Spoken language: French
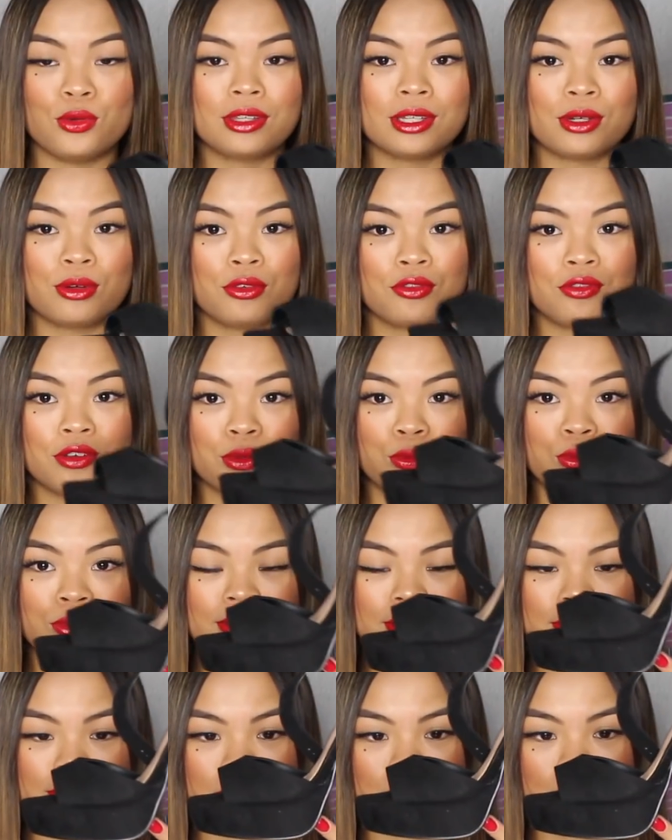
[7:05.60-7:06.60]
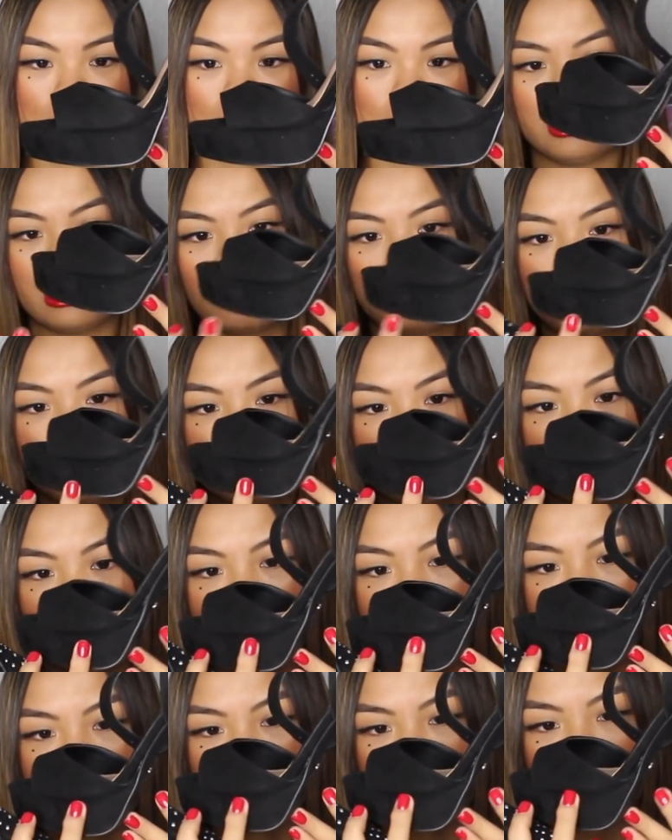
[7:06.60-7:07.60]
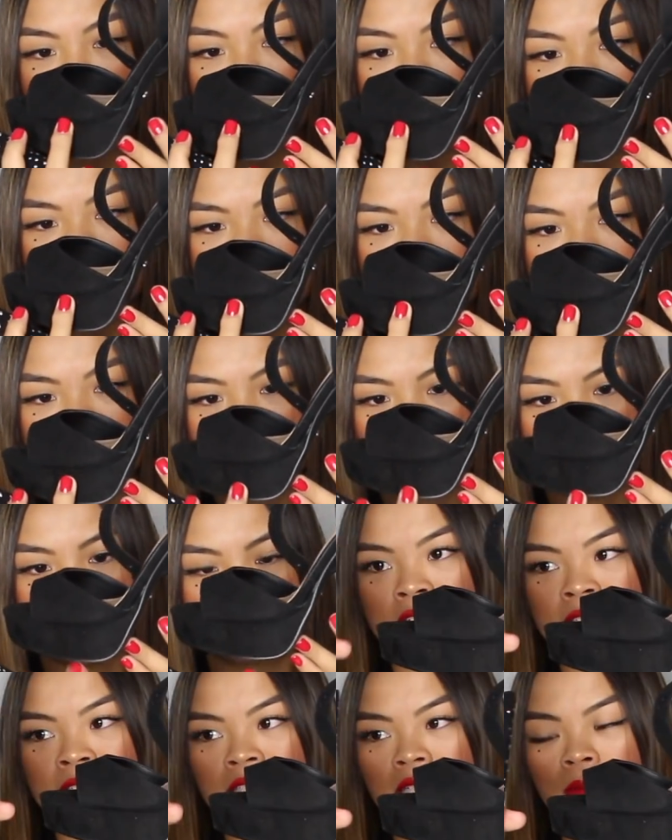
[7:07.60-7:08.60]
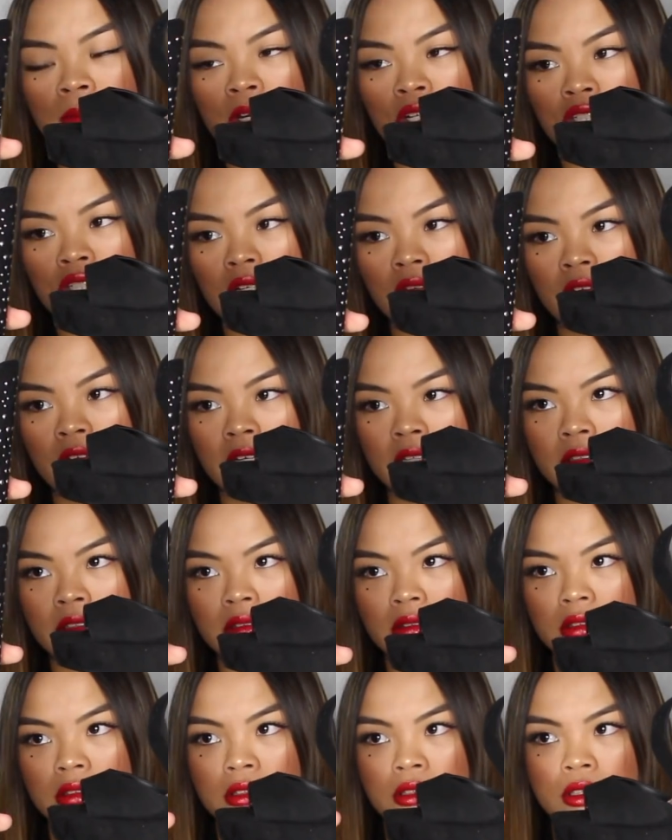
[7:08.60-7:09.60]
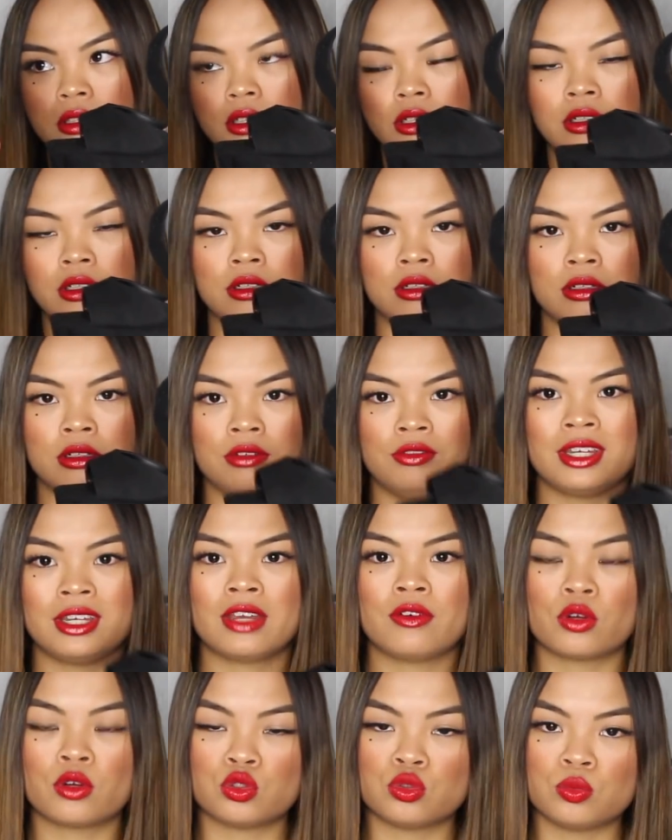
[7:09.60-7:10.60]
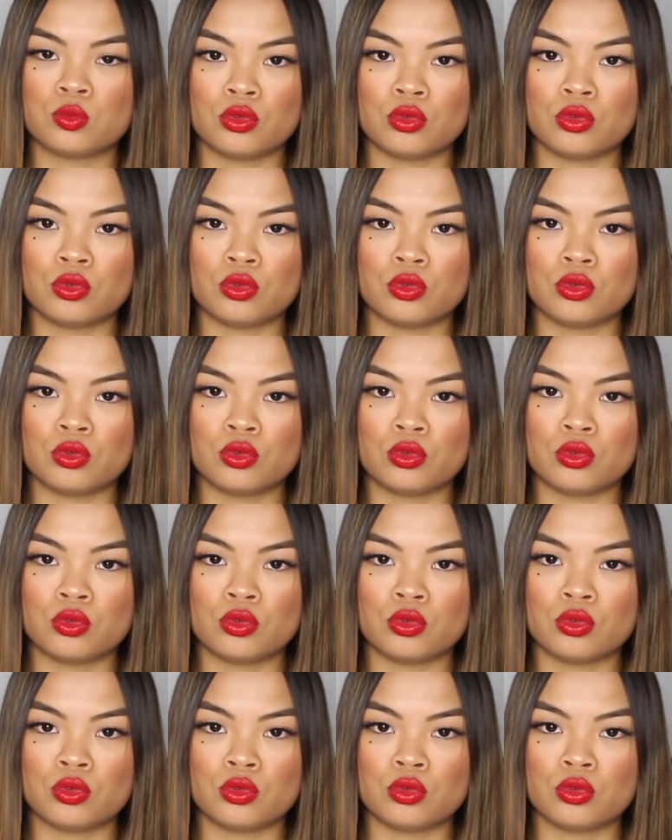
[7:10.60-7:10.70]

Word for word: Le talon fait 12 cm, la plateforme est de 3 cm. J'ai essayé de marcher avec, euh, va y avoir du